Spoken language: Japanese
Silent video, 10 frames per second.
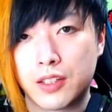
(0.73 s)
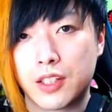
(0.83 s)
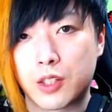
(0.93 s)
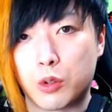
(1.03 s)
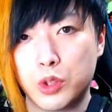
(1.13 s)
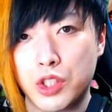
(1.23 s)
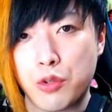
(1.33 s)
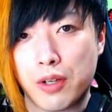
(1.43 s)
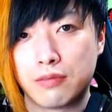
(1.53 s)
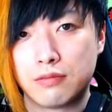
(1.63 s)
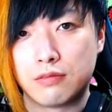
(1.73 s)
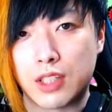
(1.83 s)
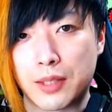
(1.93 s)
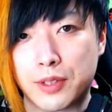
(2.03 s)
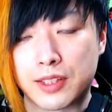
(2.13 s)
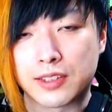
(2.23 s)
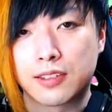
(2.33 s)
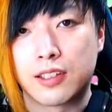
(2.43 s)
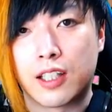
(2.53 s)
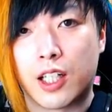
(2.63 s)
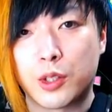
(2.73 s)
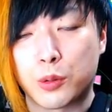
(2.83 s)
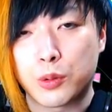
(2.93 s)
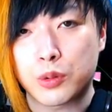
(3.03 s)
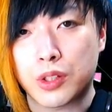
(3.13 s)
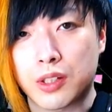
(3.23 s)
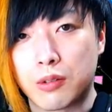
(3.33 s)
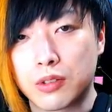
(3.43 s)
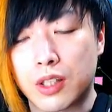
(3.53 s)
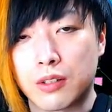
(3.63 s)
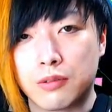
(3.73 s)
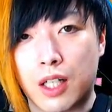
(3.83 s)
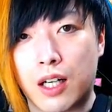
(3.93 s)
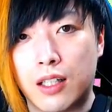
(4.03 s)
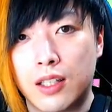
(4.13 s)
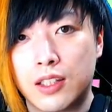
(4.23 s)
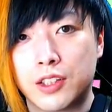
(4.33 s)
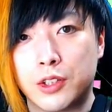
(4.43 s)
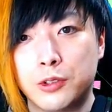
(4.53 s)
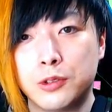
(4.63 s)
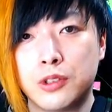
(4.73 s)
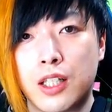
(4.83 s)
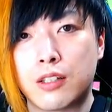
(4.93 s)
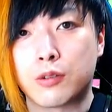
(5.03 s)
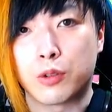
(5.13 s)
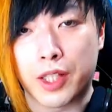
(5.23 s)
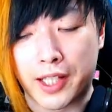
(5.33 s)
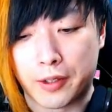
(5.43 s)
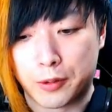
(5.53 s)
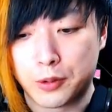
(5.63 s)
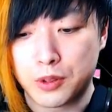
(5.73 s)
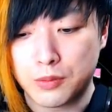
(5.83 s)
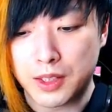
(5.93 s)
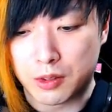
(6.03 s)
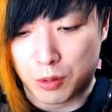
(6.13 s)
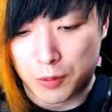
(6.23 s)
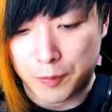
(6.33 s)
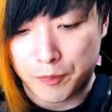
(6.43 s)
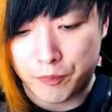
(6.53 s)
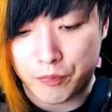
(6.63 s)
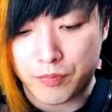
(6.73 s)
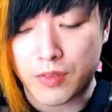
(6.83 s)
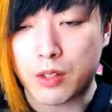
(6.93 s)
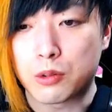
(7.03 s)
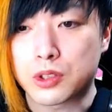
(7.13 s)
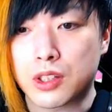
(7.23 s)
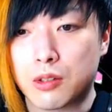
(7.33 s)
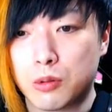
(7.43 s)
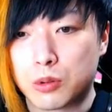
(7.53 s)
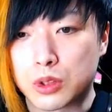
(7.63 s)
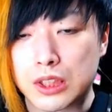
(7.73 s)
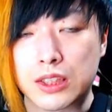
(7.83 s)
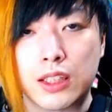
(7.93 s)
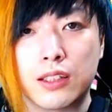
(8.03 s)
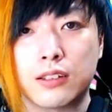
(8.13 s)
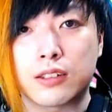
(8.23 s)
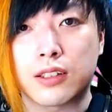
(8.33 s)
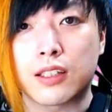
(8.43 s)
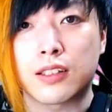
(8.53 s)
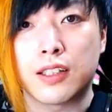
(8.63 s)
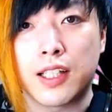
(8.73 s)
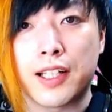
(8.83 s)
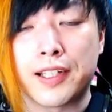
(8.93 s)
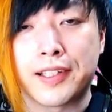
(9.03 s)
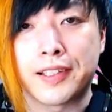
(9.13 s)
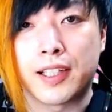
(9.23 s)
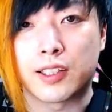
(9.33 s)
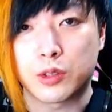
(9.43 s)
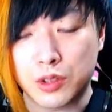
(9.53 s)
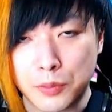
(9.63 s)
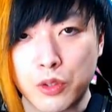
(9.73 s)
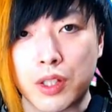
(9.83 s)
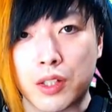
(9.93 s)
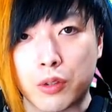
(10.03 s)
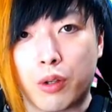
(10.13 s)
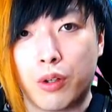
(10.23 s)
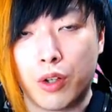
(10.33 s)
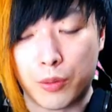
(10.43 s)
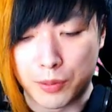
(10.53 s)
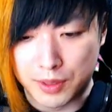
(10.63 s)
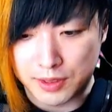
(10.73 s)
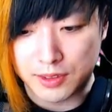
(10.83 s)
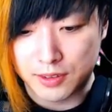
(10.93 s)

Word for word: こんにちは、ライブです。はい、ということで今回は UR のね、オールマイト。こちらを実際に使ってね、遊んでみようかなと思います。